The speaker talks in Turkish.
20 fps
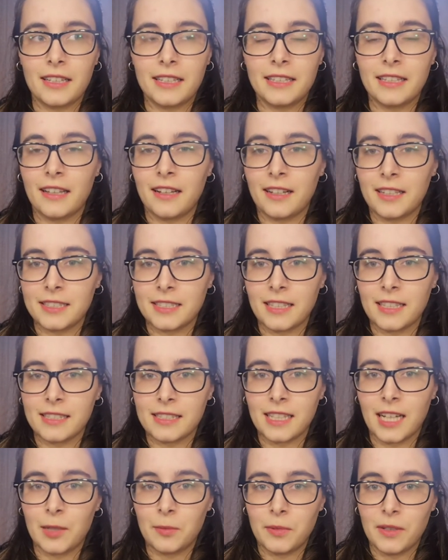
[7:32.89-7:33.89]
Yine
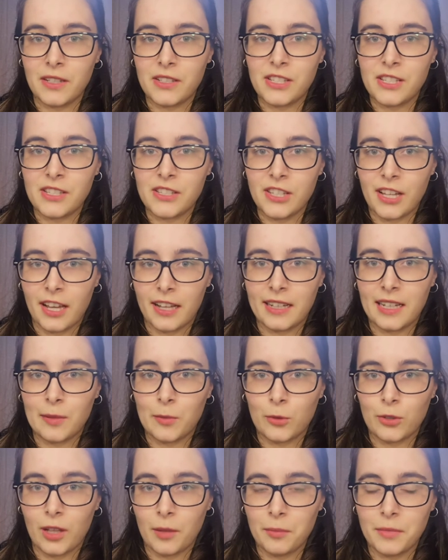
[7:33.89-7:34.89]
hassas kalpler için
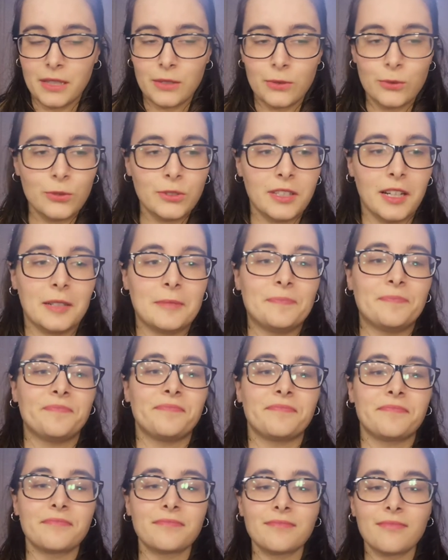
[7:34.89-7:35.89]
cehennem olan bir dünya.
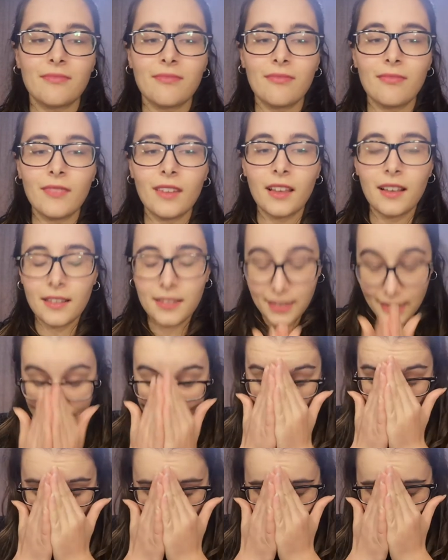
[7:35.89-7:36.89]

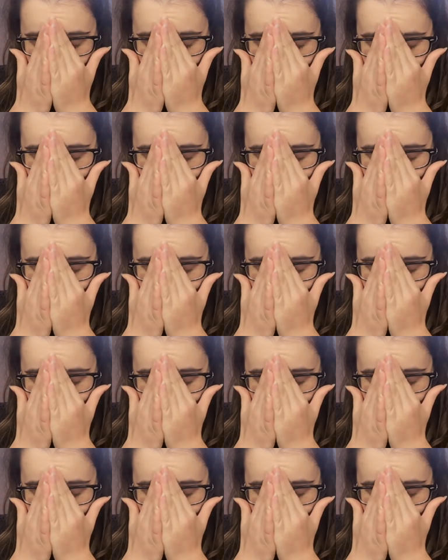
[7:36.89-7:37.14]
Neyse.